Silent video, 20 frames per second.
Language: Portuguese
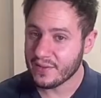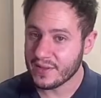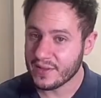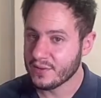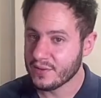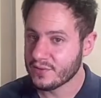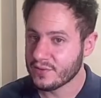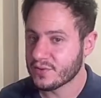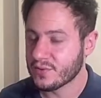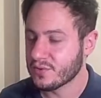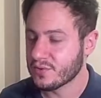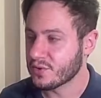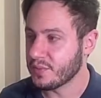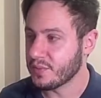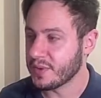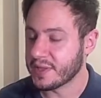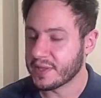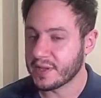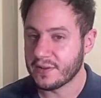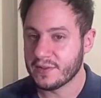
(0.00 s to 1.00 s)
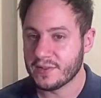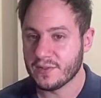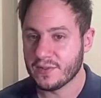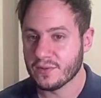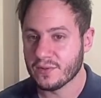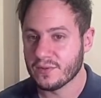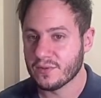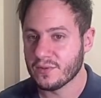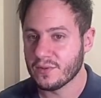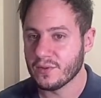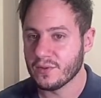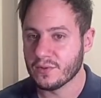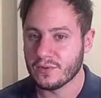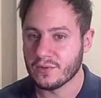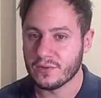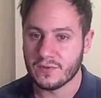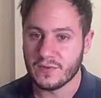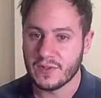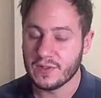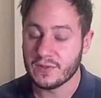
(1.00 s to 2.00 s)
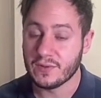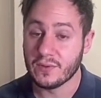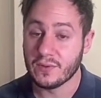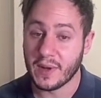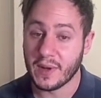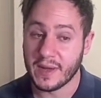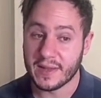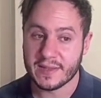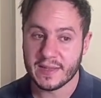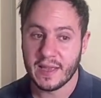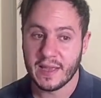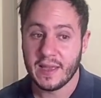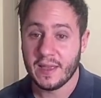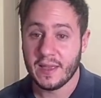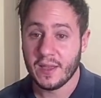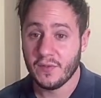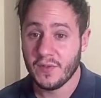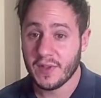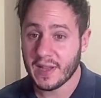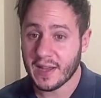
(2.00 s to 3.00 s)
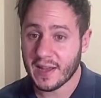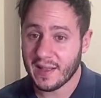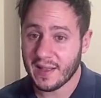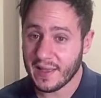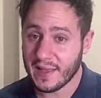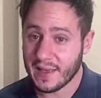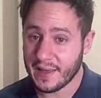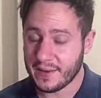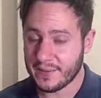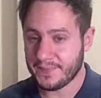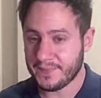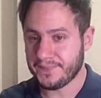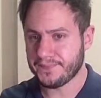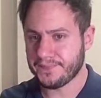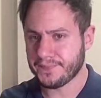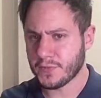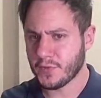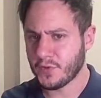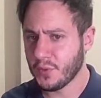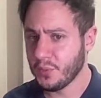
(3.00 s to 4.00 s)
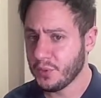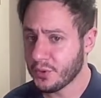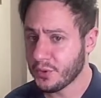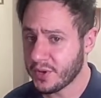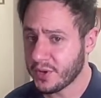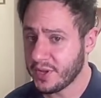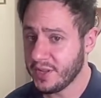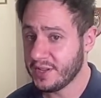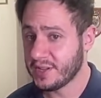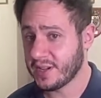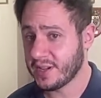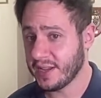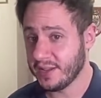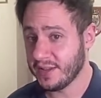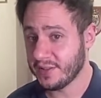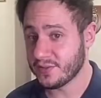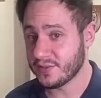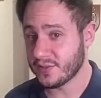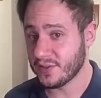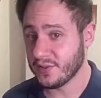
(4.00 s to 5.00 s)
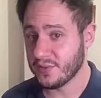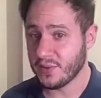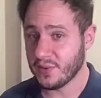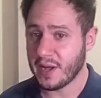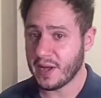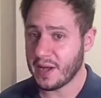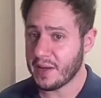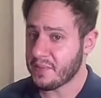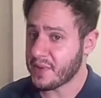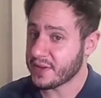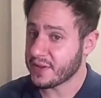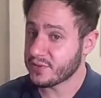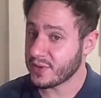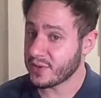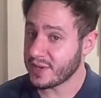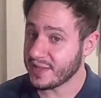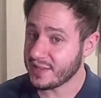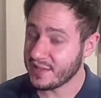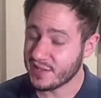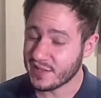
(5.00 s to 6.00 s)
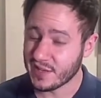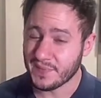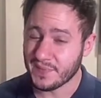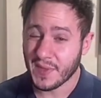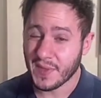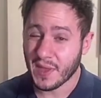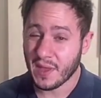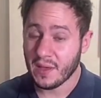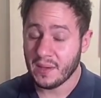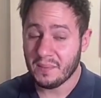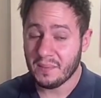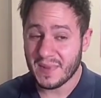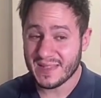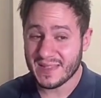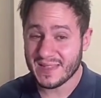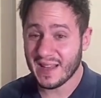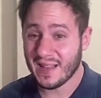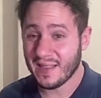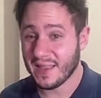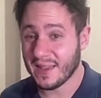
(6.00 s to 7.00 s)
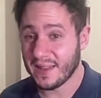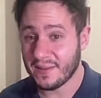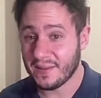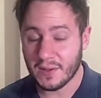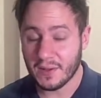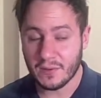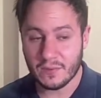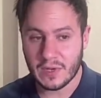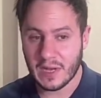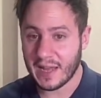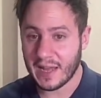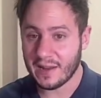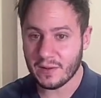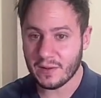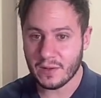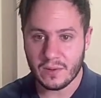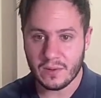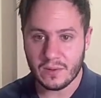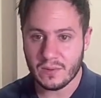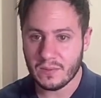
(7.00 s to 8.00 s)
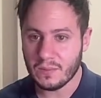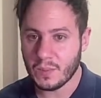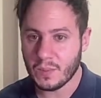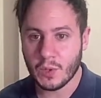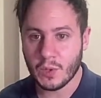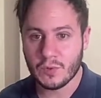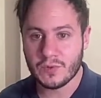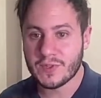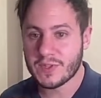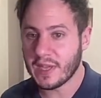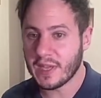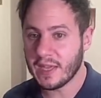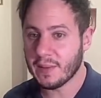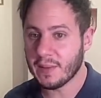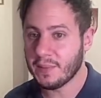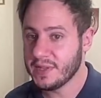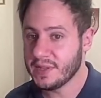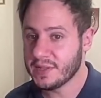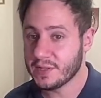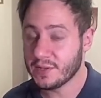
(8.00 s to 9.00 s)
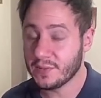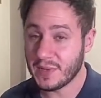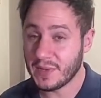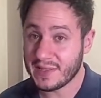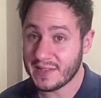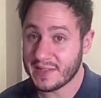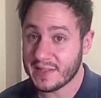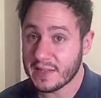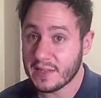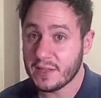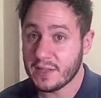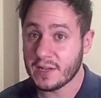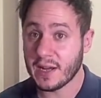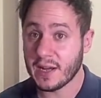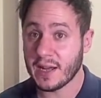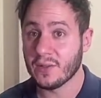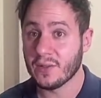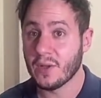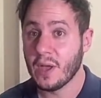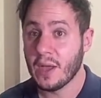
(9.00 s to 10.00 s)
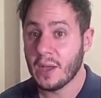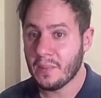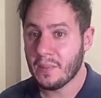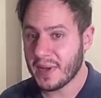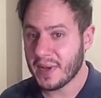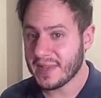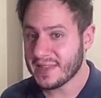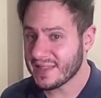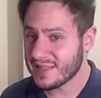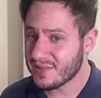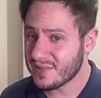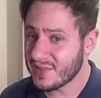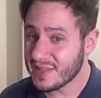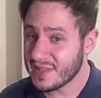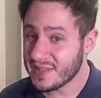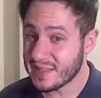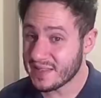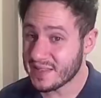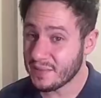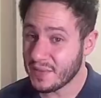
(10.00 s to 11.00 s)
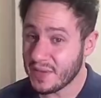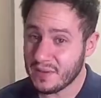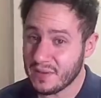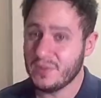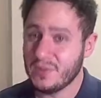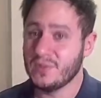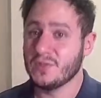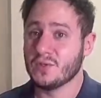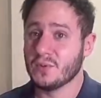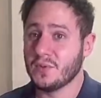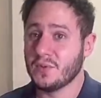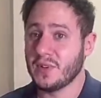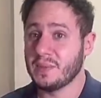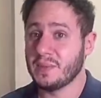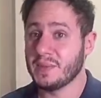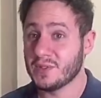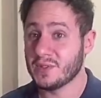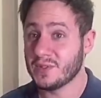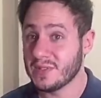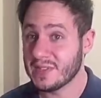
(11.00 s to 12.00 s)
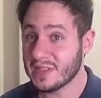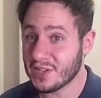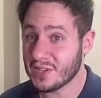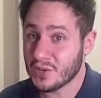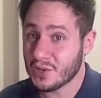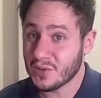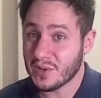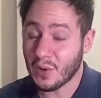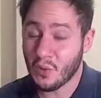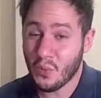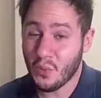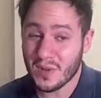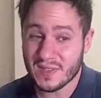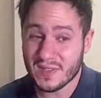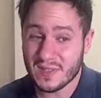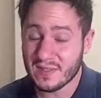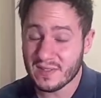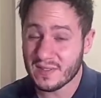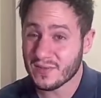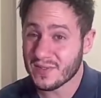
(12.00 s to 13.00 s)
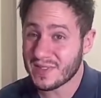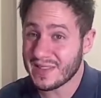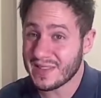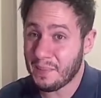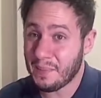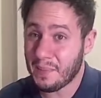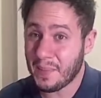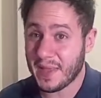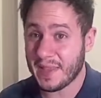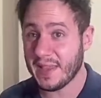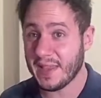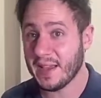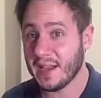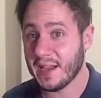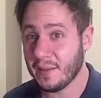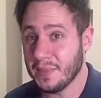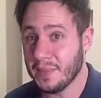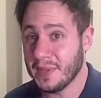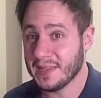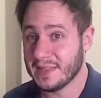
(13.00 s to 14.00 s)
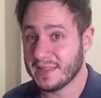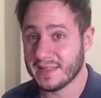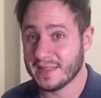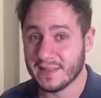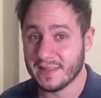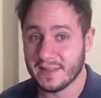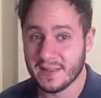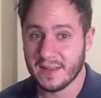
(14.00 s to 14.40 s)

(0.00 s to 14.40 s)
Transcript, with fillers: ali os, os comentários em, outro, em outros vídeos e tudo mais, eu vi que a galera foi muito crítica a isso, que ah, mais um RNG. Mas galera, eu, cara, eu sei que a Blizzard merece ser criticado, mas às vezes também, desculpa falar, mas às vezes acho que algumas são sem pé nem cabeça.